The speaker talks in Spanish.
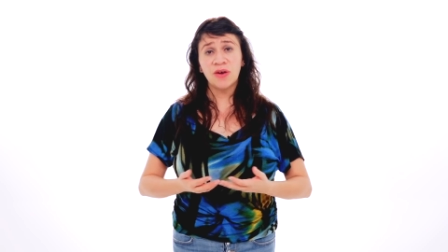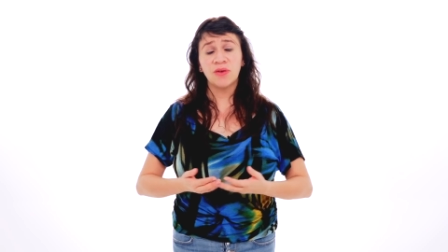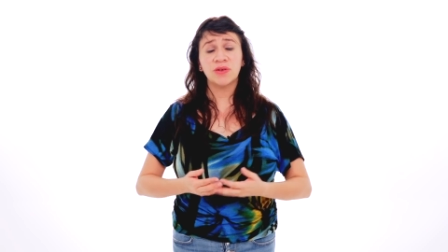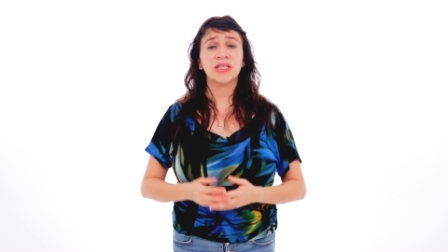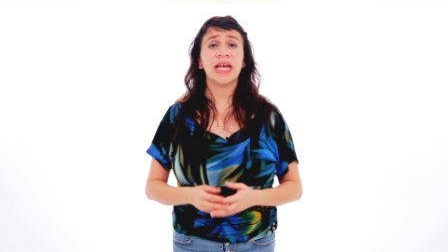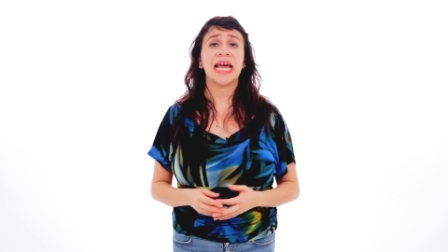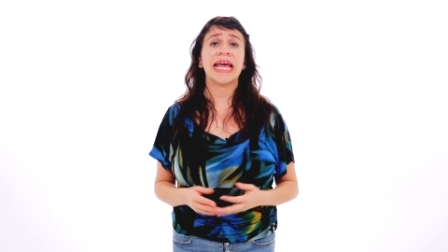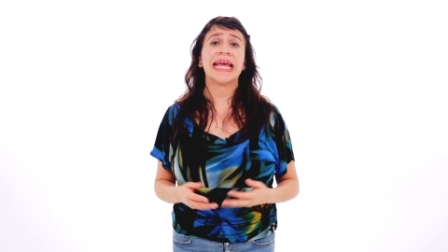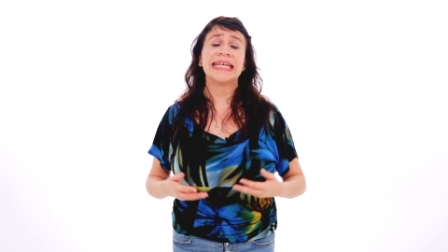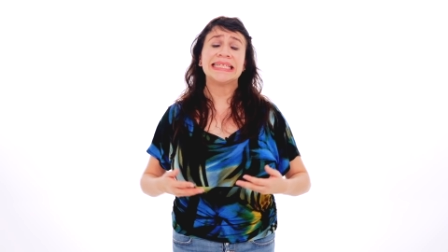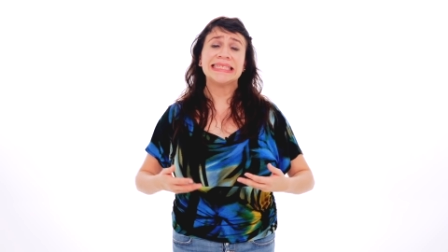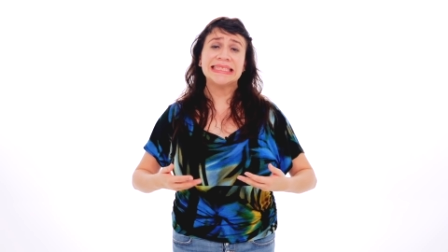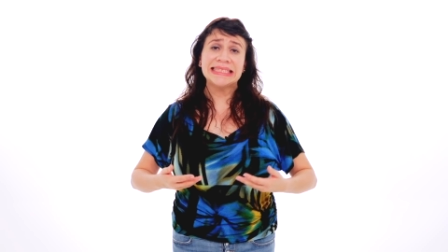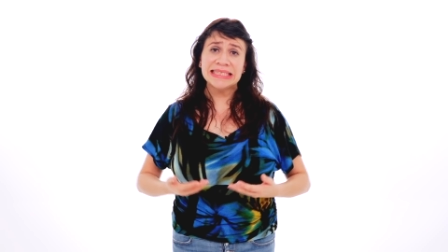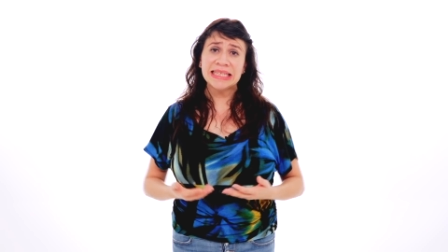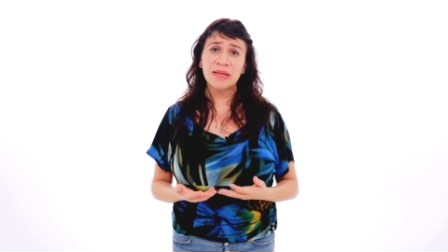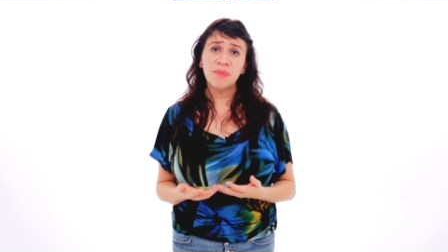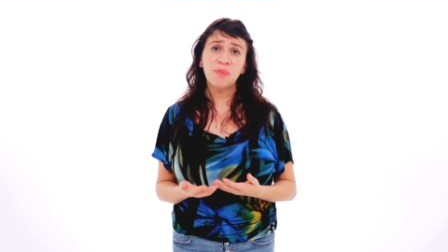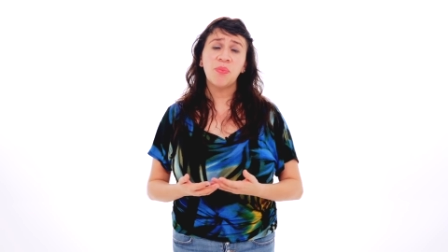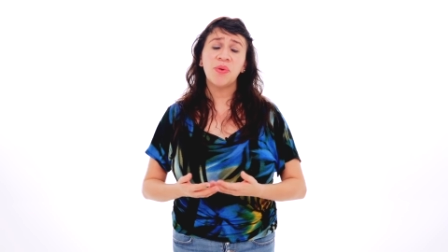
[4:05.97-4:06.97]
o sea que
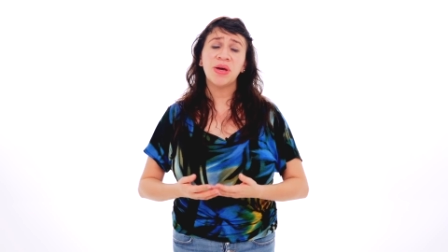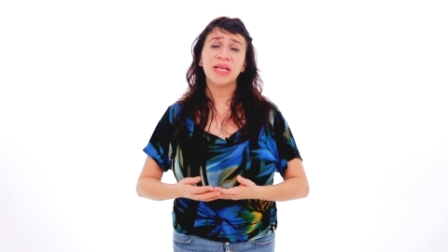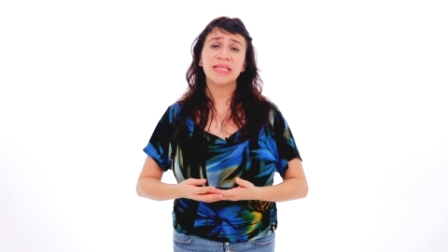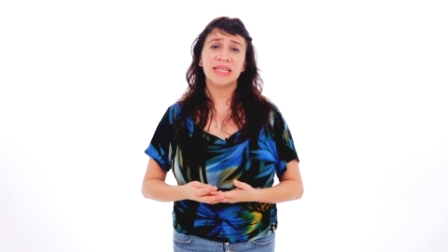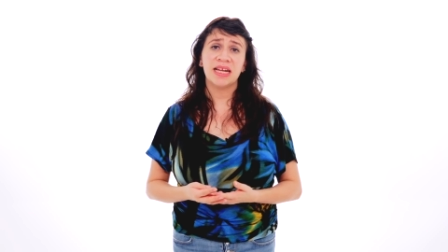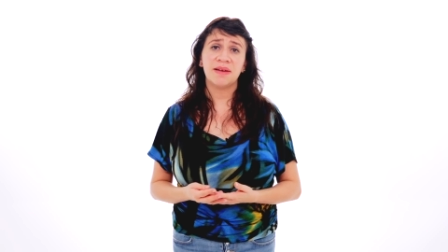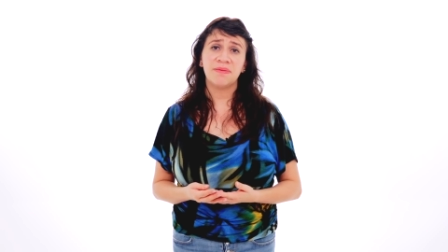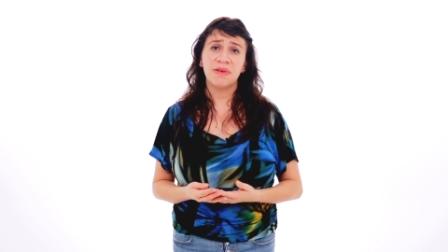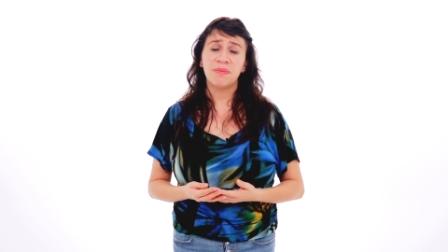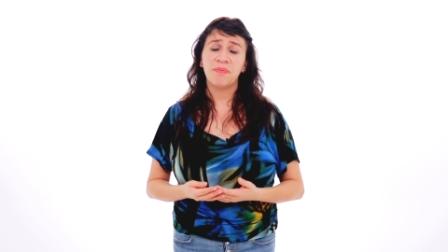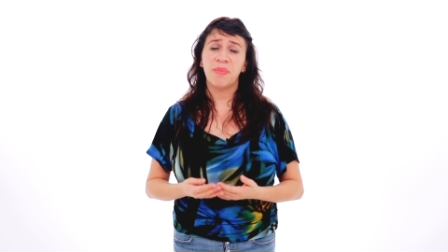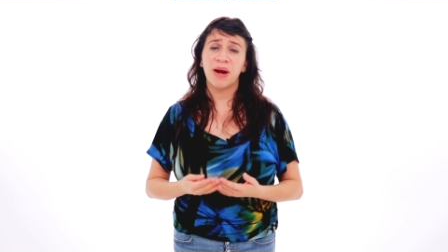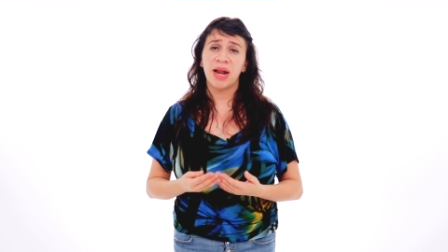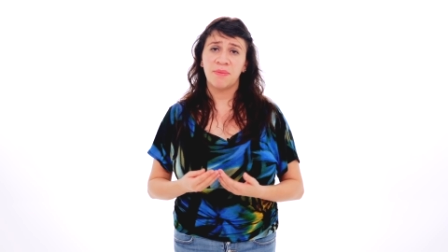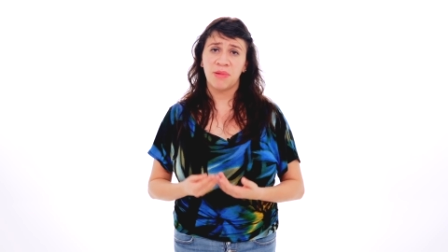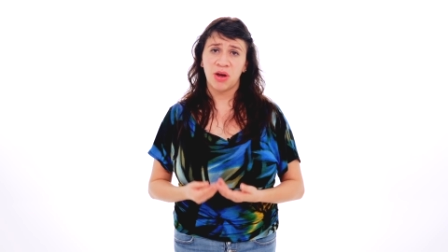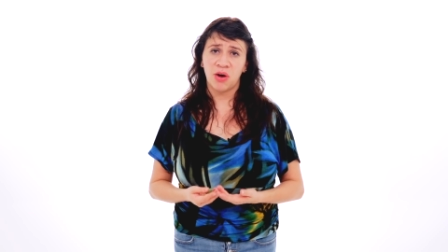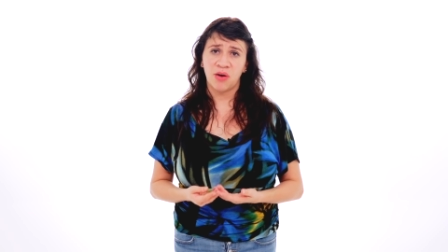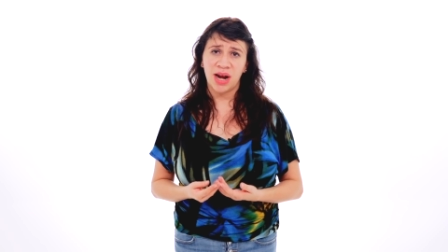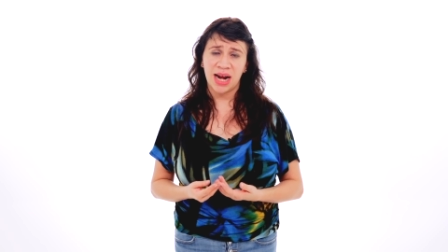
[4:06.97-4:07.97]
sí puede servir para
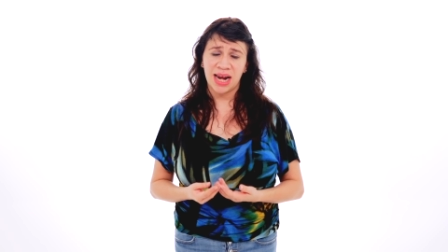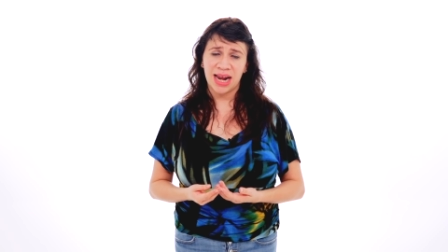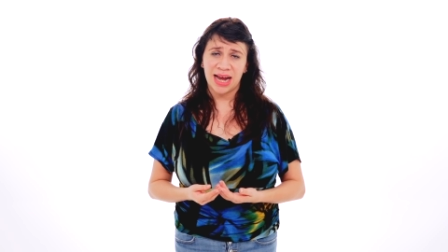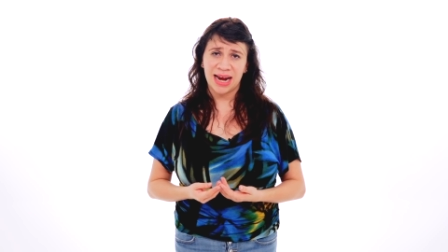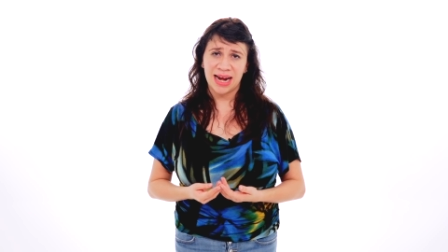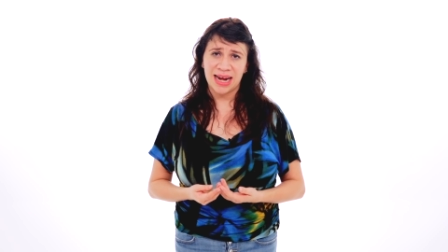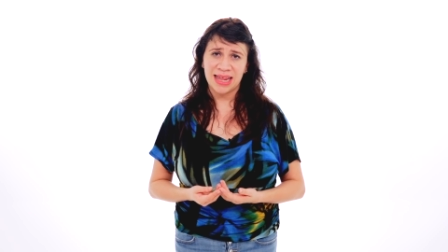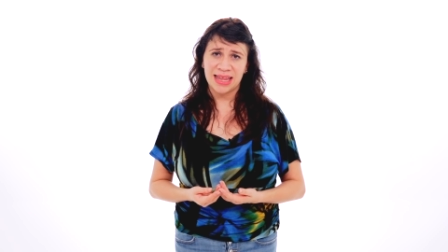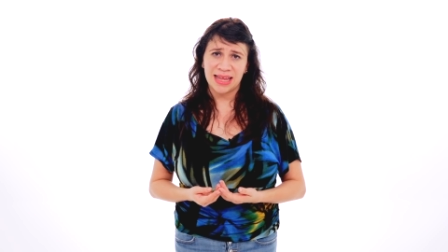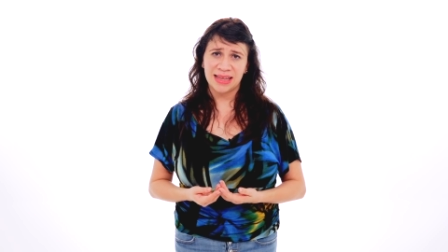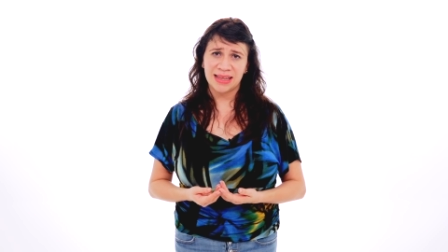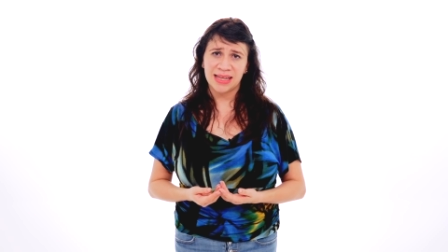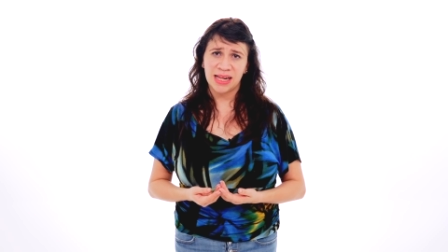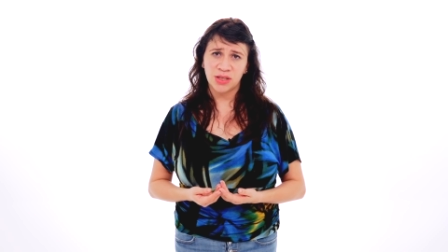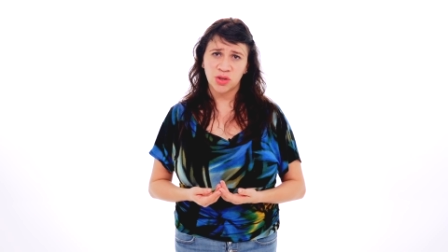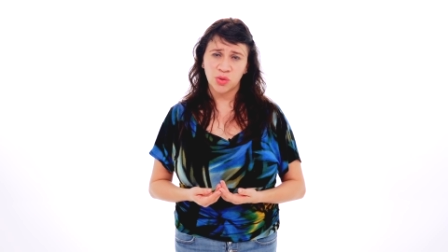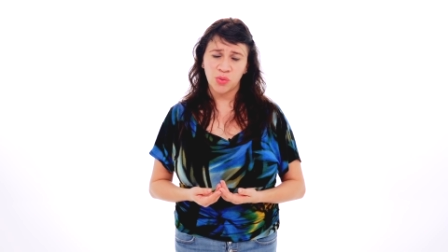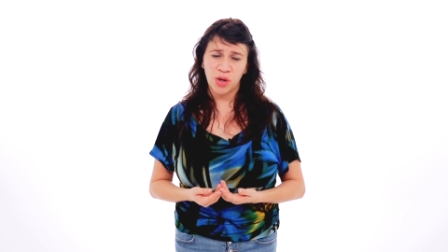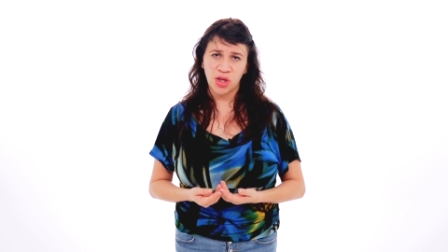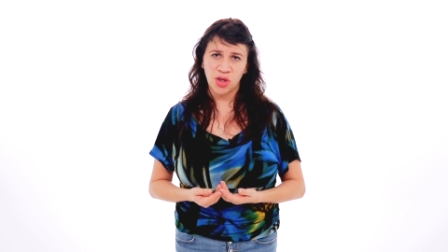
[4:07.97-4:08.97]
mejorar la calidad
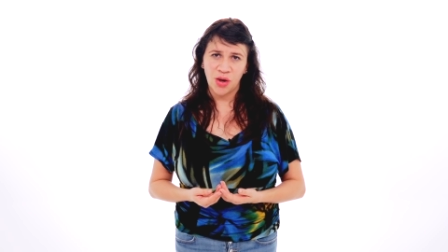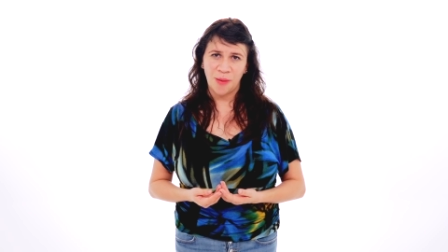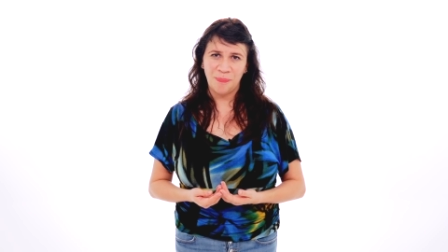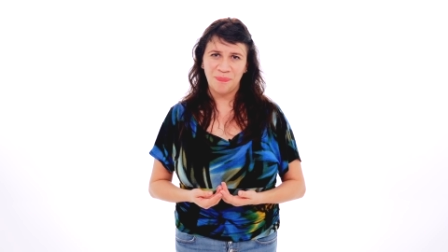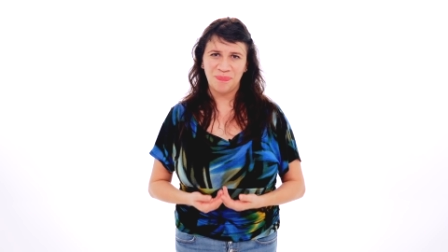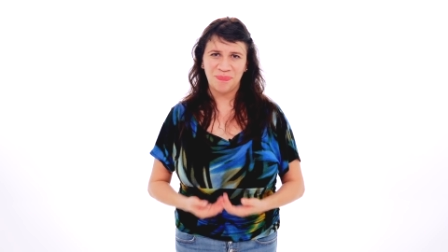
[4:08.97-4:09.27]
del sueño.